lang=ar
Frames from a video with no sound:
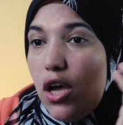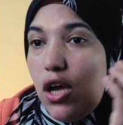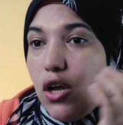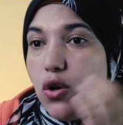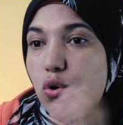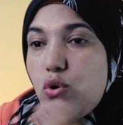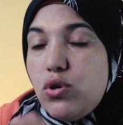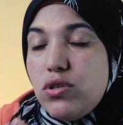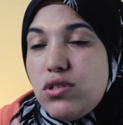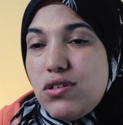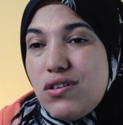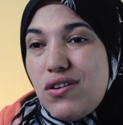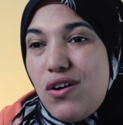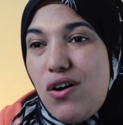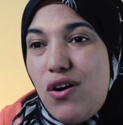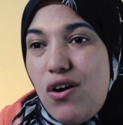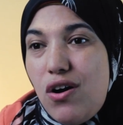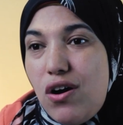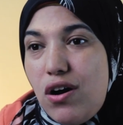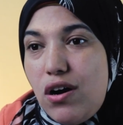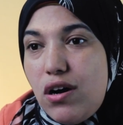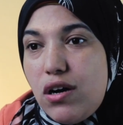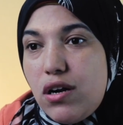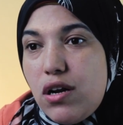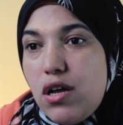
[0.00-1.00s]
الجزء
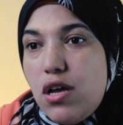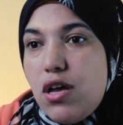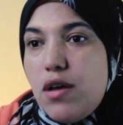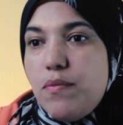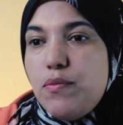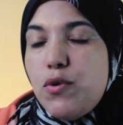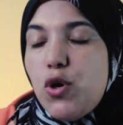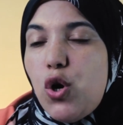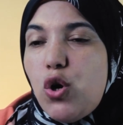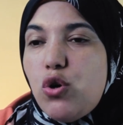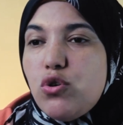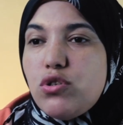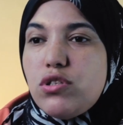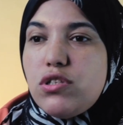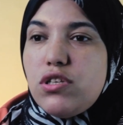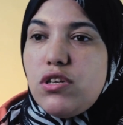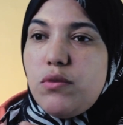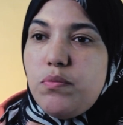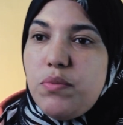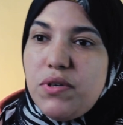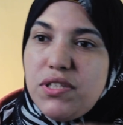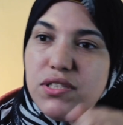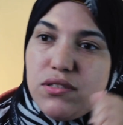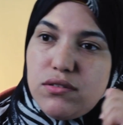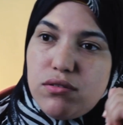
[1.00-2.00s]
الآخر بيخص
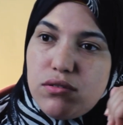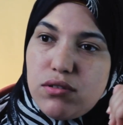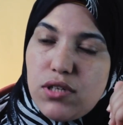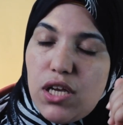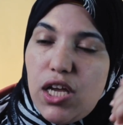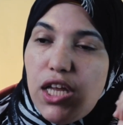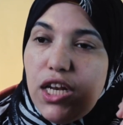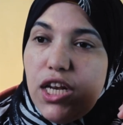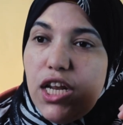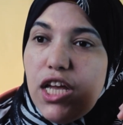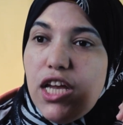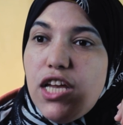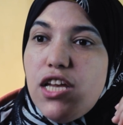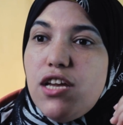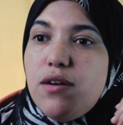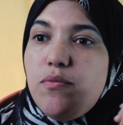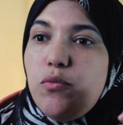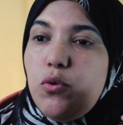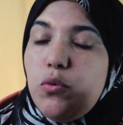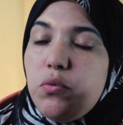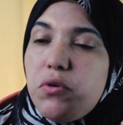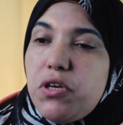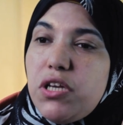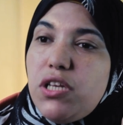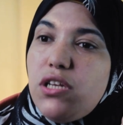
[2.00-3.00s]
البنت إن هي
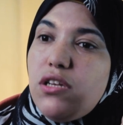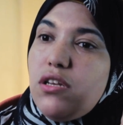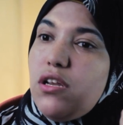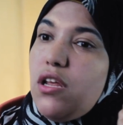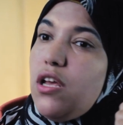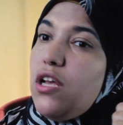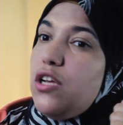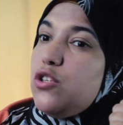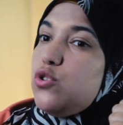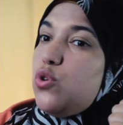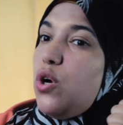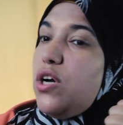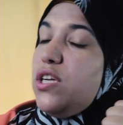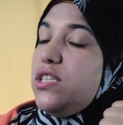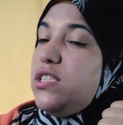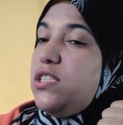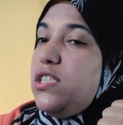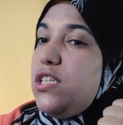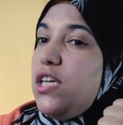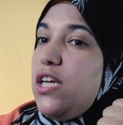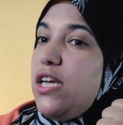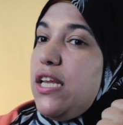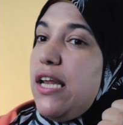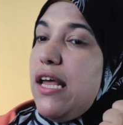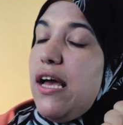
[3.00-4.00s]
ممكن
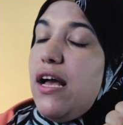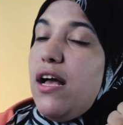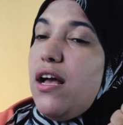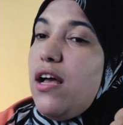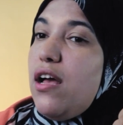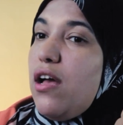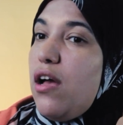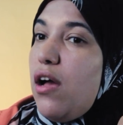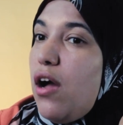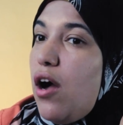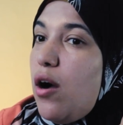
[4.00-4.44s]
تؤدي إلى